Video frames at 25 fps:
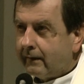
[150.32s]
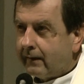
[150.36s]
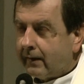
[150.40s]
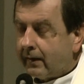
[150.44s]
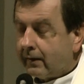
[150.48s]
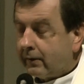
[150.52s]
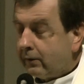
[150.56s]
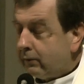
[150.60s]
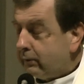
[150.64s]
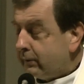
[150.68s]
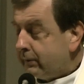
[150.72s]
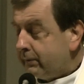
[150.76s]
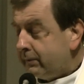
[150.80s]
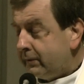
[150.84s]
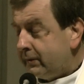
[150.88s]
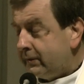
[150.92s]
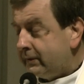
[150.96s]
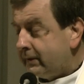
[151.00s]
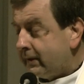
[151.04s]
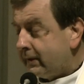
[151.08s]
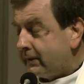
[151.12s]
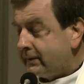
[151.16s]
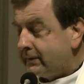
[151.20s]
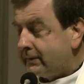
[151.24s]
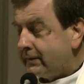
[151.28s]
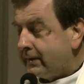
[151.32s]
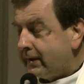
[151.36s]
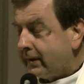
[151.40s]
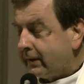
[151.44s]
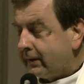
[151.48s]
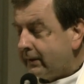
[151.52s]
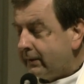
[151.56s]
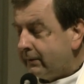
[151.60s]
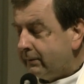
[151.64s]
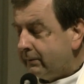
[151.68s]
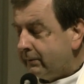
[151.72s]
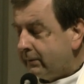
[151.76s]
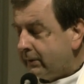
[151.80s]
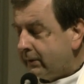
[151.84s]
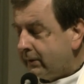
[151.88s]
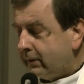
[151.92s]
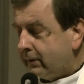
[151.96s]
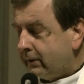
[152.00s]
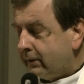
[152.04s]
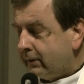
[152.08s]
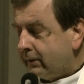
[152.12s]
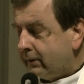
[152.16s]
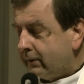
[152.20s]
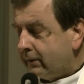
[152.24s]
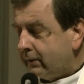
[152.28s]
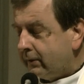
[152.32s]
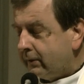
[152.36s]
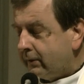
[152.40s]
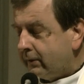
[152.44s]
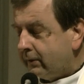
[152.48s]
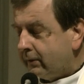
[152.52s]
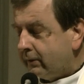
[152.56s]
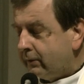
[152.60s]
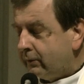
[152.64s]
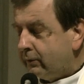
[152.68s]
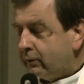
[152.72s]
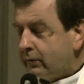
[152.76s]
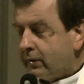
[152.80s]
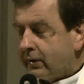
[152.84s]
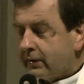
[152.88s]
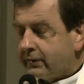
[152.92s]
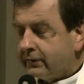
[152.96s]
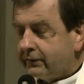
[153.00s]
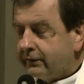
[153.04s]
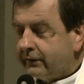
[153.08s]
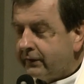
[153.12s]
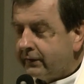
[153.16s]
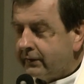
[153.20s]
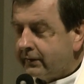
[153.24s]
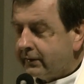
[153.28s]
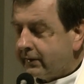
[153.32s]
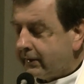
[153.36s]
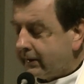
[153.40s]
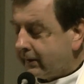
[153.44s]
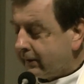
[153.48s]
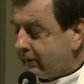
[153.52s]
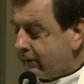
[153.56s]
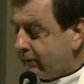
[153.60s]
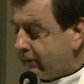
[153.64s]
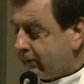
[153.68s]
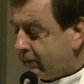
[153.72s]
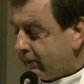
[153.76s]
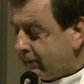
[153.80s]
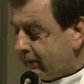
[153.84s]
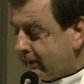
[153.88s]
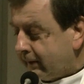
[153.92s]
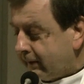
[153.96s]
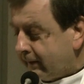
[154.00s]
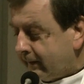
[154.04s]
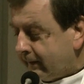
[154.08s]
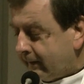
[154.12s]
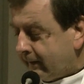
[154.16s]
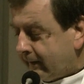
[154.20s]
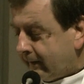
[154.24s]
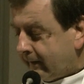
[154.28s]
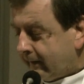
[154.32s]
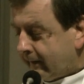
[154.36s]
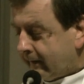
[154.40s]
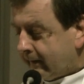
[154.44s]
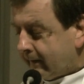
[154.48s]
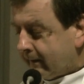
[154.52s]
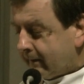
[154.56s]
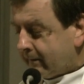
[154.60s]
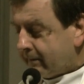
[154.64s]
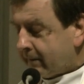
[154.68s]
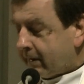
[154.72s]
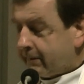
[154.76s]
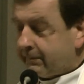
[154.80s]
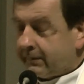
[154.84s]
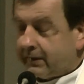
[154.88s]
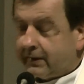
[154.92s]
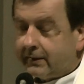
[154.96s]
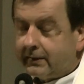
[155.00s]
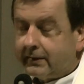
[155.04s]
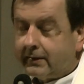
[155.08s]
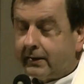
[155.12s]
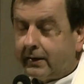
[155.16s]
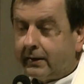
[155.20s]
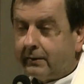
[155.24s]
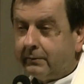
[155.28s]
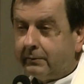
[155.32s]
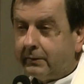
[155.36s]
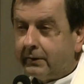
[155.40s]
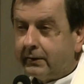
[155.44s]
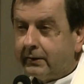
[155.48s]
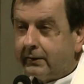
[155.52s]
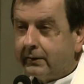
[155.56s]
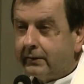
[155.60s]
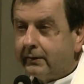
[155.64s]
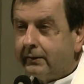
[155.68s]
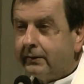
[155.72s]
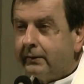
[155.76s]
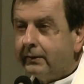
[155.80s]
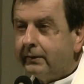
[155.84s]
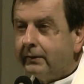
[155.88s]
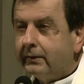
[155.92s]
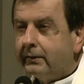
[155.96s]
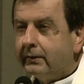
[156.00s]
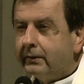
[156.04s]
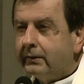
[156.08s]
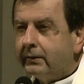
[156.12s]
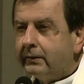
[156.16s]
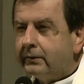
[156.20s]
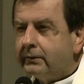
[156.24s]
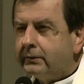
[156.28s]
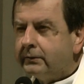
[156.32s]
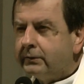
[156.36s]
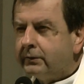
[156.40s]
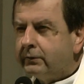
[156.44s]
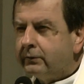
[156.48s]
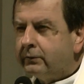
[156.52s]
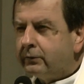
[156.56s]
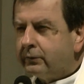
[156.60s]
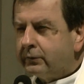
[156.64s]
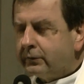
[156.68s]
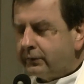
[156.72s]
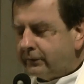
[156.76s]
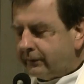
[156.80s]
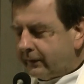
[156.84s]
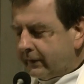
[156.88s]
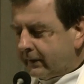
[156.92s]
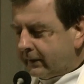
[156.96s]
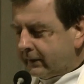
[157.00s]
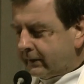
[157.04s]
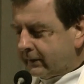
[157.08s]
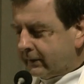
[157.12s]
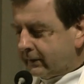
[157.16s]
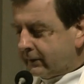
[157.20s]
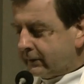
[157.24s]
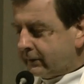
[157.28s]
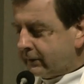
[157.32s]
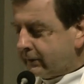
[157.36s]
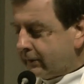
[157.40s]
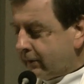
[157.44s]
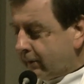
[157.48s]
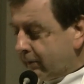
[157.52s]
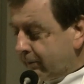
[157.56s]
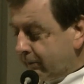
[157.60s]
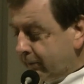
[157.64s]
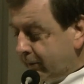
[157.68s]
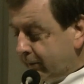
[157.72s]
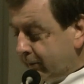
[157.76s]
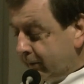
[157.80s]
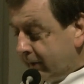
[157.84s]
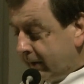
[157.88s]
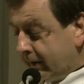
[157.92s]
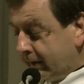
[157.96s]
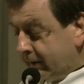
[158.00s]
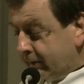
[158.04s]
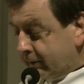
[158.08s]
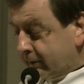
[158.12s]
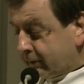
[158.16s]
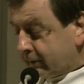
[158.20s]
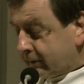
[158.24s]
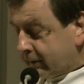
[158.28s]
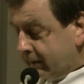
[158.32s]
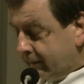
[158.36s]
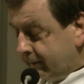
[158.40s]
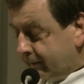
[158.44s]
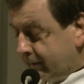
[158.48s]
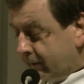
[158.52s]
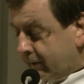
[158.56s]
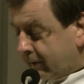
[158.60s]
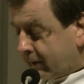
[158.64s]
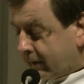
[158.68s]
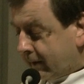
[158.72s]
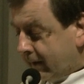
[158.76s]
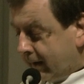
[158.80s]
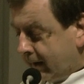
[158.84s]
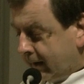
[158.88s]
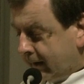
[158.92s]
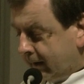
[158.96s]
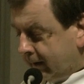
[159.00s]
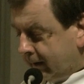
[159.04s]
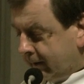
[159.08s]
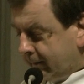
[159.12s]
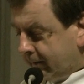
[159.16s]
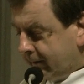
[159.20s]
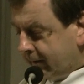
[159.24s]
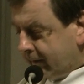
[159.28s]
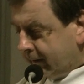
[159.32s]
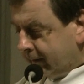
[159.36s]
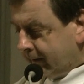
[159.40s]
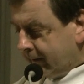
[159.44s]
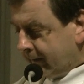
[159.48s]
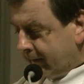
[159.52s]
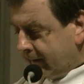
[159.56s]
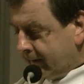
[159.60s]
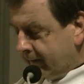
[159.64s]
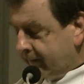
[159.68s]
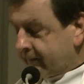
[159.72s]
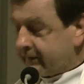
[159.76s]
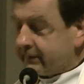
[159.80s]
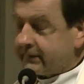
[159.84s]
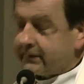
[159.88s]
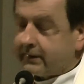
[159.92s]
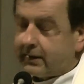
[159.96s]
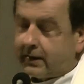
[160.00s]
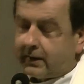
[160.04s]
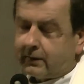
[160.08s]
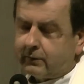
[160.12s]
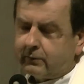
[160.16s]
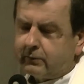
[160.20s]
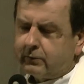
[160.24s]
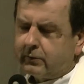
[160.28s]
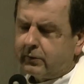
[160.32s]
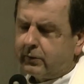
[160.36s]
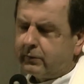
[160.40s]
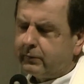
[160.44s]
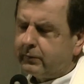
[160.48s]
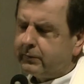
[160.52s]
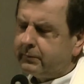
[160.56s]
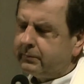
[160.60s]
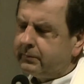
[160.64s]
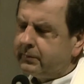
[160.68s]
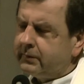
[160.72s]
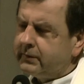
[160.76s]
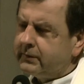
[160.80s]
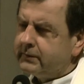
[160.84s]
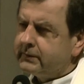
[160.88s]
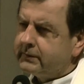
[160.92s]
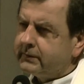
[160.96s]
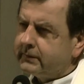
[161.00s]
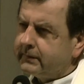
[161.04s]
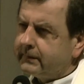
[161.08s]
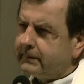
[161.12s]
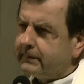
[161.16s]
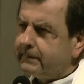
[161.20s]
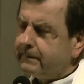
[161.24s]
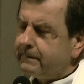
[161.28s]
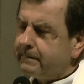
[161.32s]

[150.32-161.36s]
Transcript: a gołębica jest znakiem Ducha Świętego. Pamiętamy, że Duch Święty stąpił na Jezusa w Jordanie w znaku gołębicy.